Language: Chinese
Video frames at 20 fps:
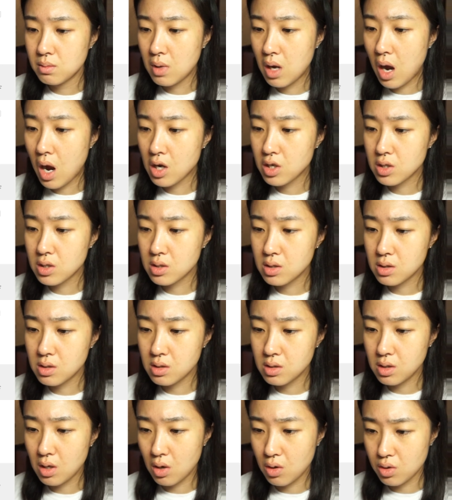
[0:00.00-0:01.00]
二十四
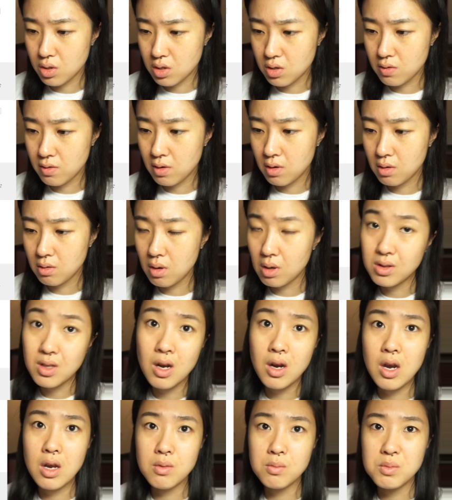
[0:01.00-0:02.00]
小时啊，当
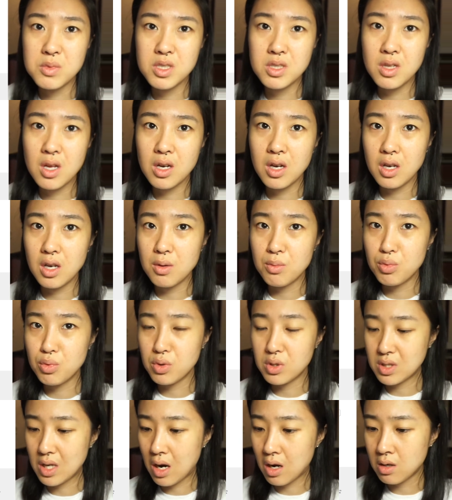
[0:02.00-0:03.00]
然我们今天肯定不
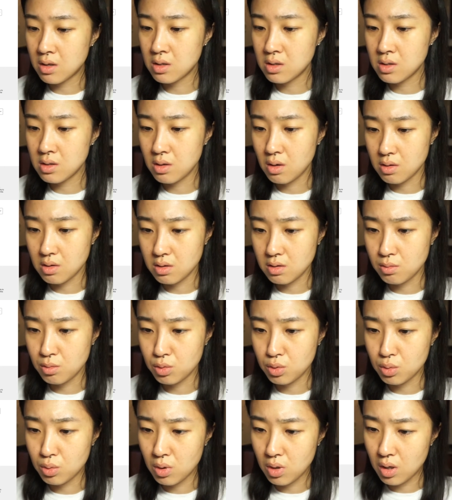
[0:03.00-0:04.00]
会擦二十四小时那么
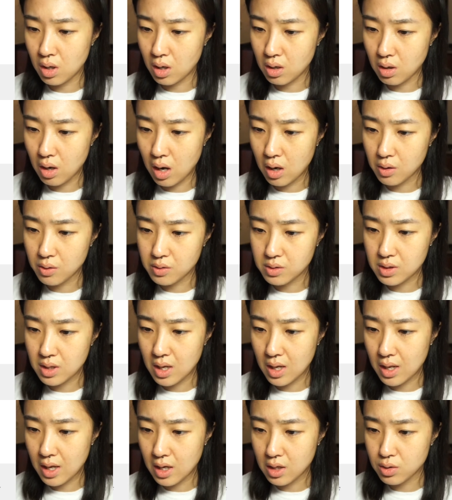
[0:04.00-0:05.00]
多了。然后接
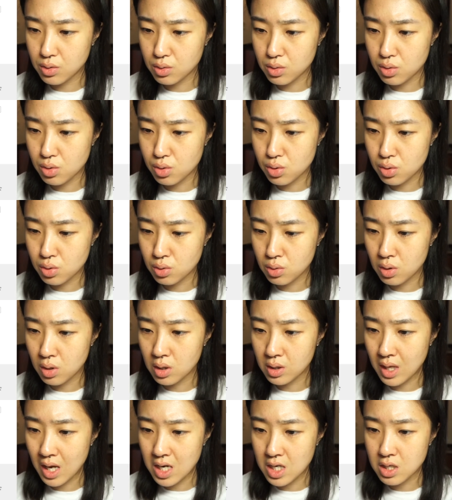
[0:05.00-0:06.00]
下来就是
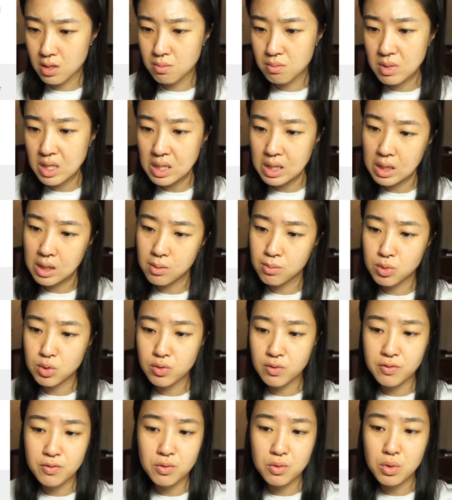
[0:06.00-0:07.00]
说它是 medium
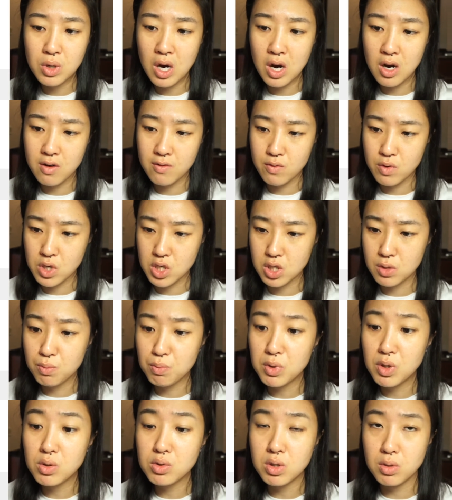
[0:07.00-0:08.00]
to full coverage
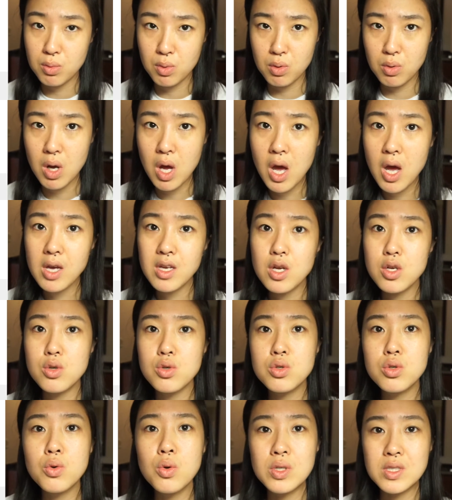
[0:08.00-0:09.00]
buildable，也就是
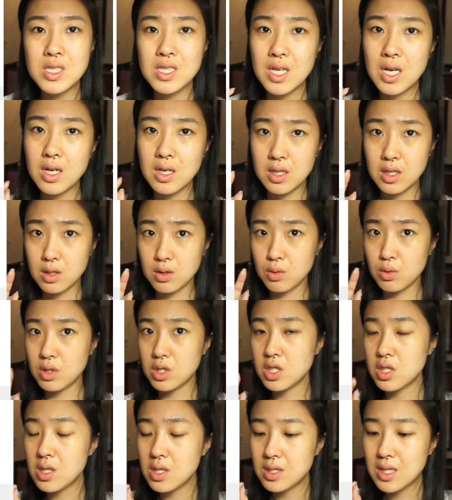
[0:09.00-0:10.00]
说我今天可能
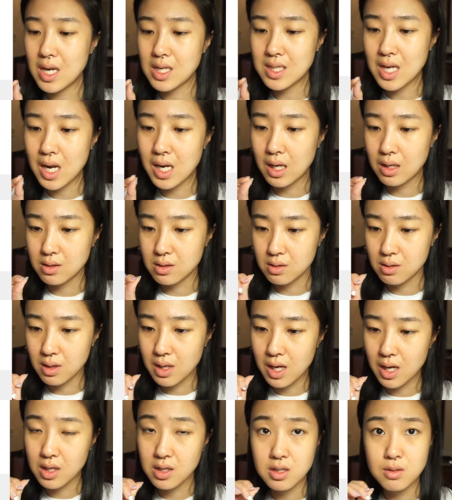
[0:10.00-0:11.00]
试一下擦两层，
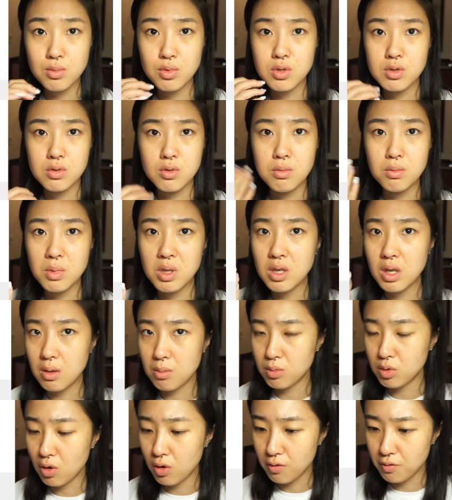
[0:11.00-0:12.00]
看看是不是从
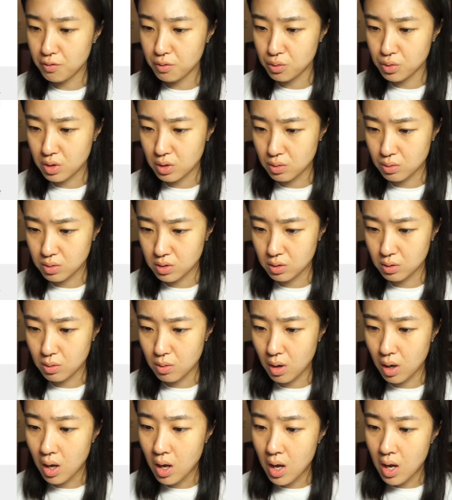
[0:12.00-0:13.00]
medium 到 full 这种情
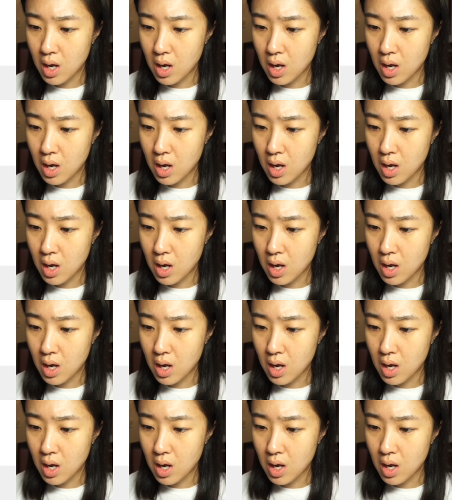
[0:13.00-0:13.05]
况。